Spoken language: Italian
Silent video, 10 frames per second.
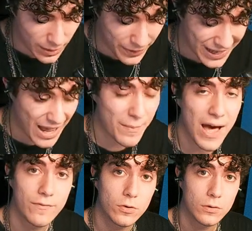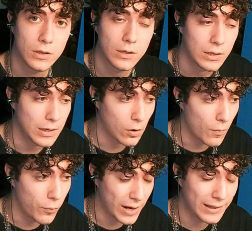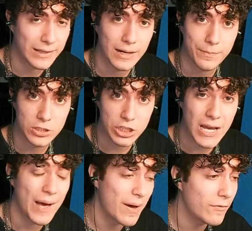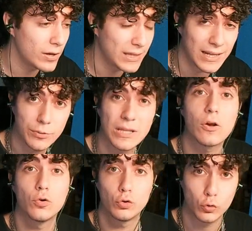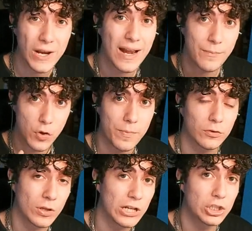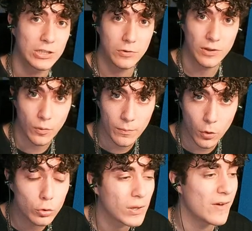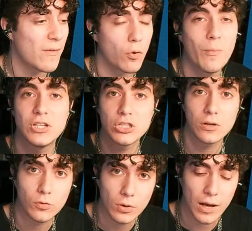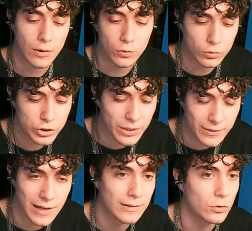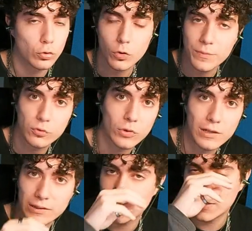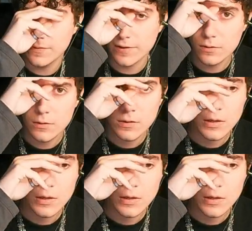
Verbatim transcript: perché amavo la componente RPG, amavo l'idea di poter costruire il mio personaggio all'interno di quel mondo che avevo cominciato a, a conoscere praticamente solo per storie alternative